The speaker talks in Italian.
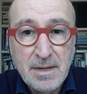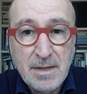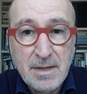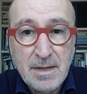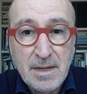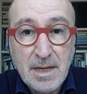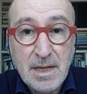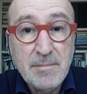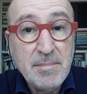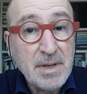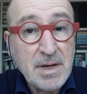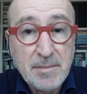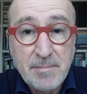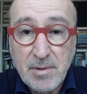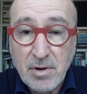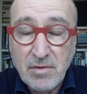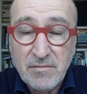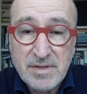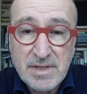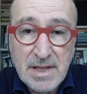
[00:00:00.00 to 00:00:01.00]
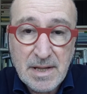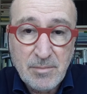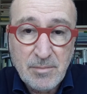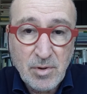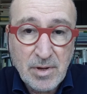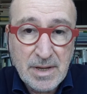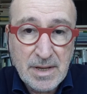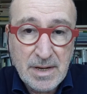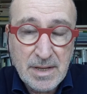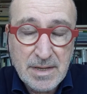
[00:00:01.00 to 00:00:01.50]
Ebbene, però vediamo
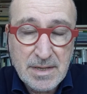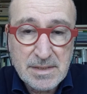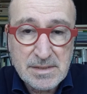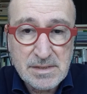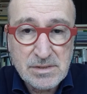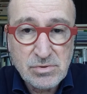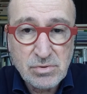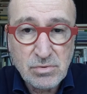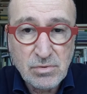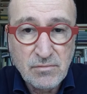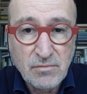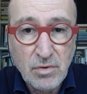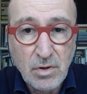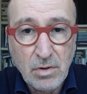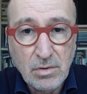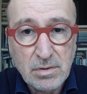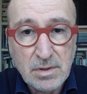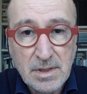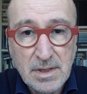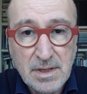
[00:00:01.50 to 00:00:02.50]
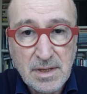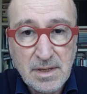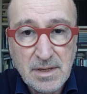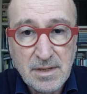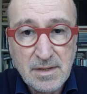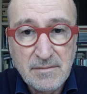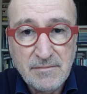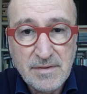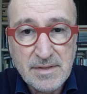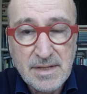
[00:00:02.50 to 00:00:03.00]
che le chiese sono
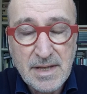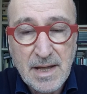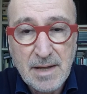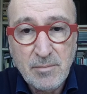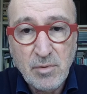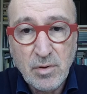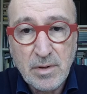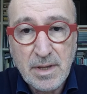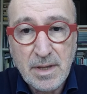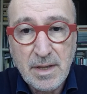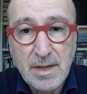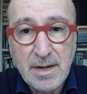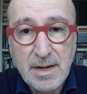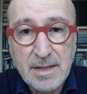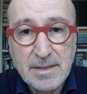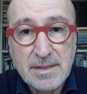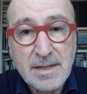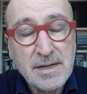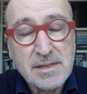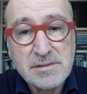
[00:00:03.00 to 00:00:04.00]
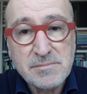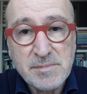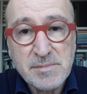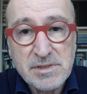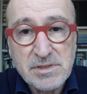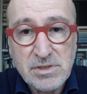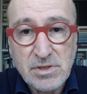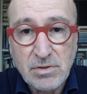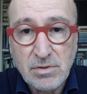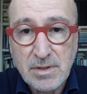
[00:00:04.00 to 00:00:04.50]
vuote, vediamo che la
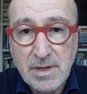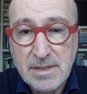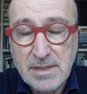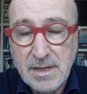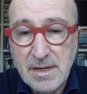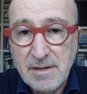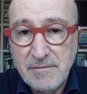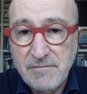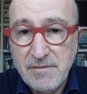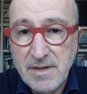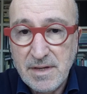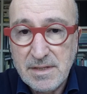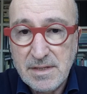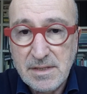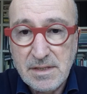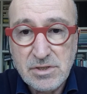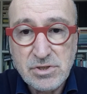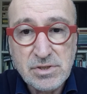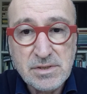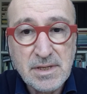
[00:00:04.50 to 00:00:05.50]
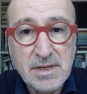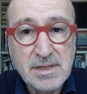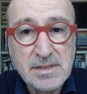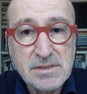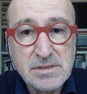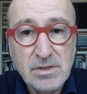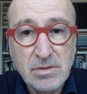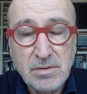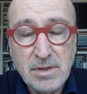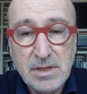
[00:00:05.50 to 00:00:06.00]
trasmissione della fede di
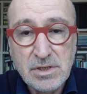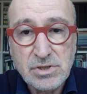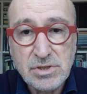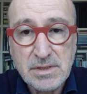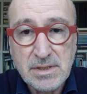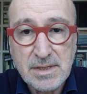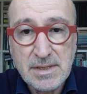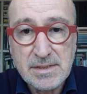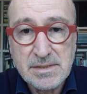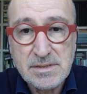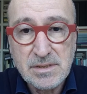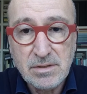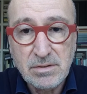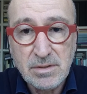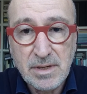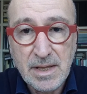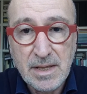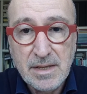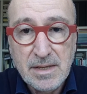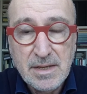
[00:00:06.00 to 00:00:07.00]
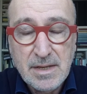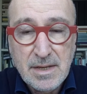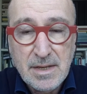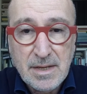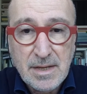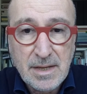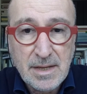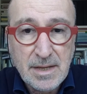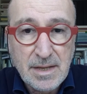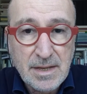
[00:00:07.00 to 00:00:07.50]
generazione in generazione
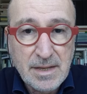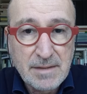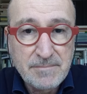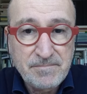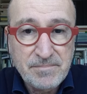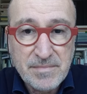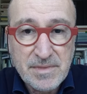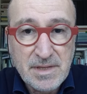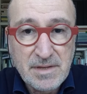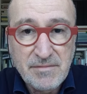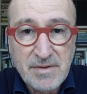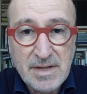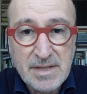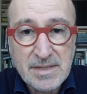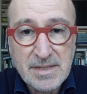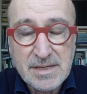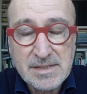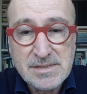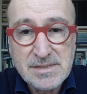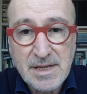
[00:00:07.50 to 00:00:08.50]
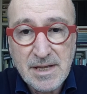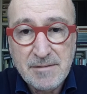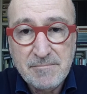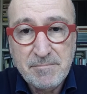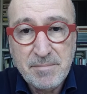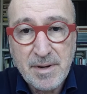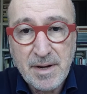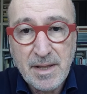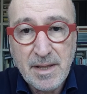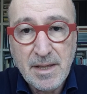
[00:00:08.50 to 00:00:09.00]
ehm, diventa
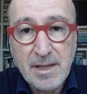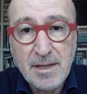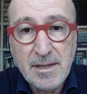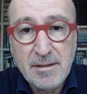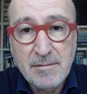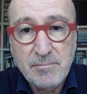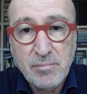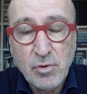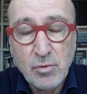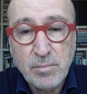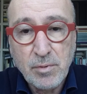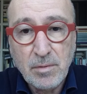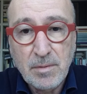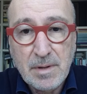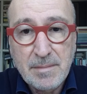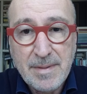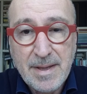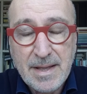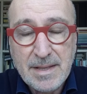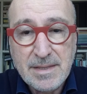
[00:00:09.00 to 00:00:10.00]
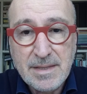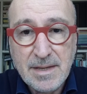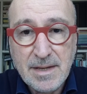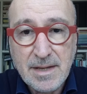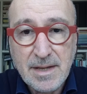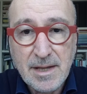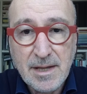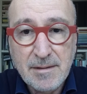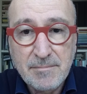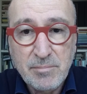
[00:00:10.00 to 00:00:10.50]
sempre più
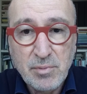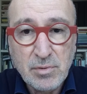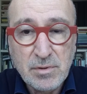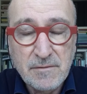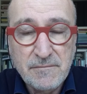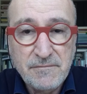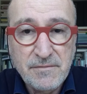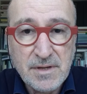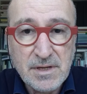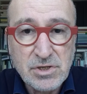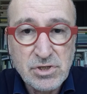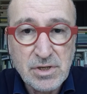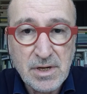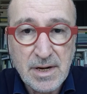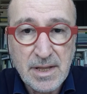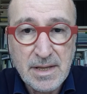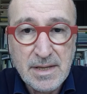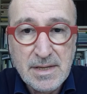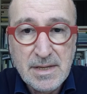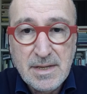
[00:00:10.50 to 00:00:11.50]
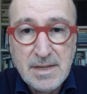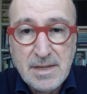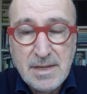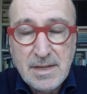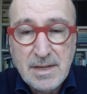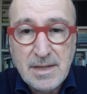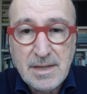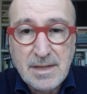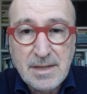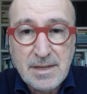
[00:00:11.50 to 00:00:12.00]
problematica, più difficile.
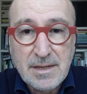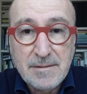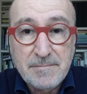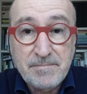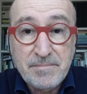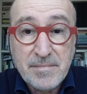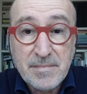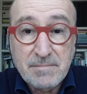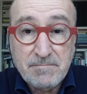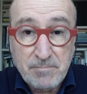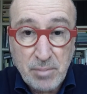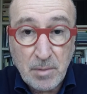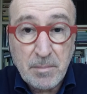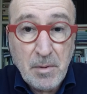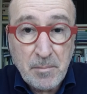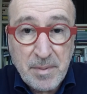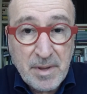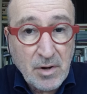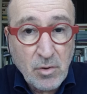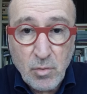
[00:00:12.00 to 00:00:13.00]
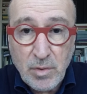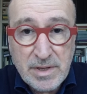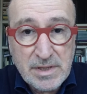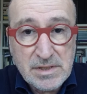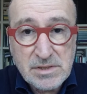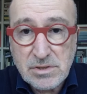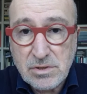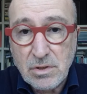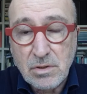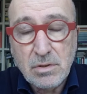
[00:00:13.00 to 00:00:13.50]
Eh, proprio per
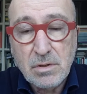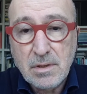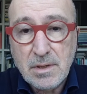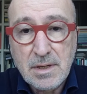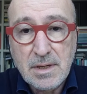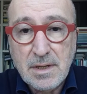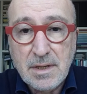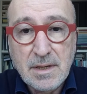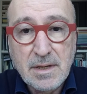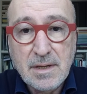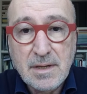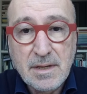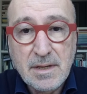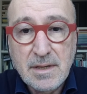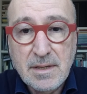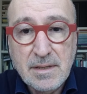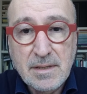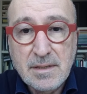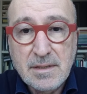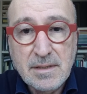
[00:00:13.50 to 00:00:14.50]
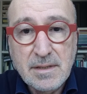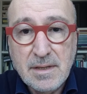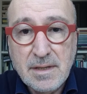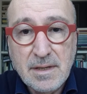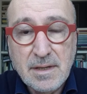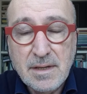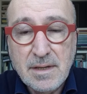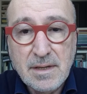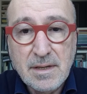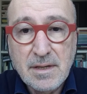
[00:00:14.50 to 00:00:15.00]
questo eh, in
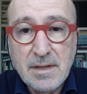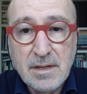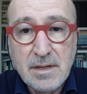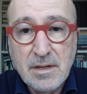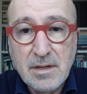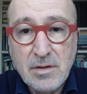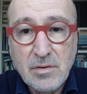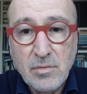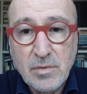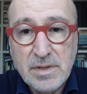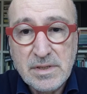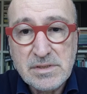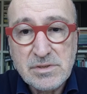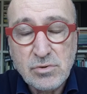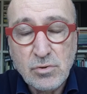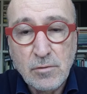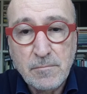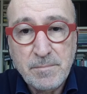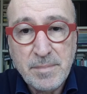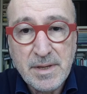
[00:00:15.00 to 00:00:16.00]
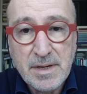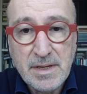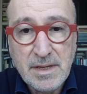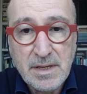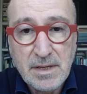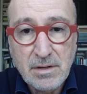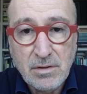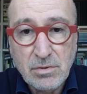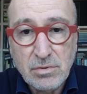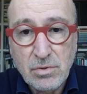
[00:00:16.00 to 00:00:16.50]
eh, questo
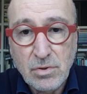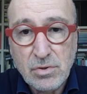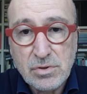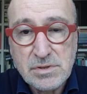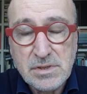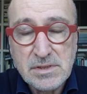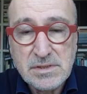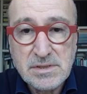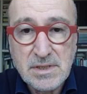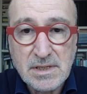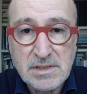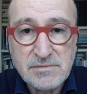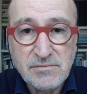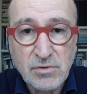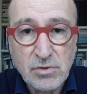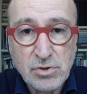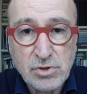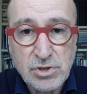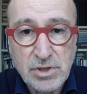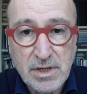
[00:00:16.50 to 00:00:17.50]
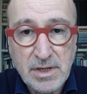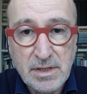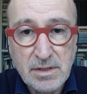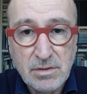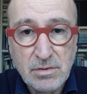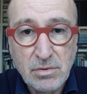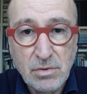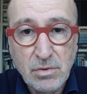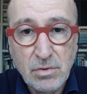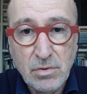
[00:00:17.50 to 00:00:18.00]
periodo si sta
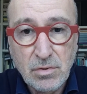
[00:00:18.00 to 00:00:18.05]
svolgendo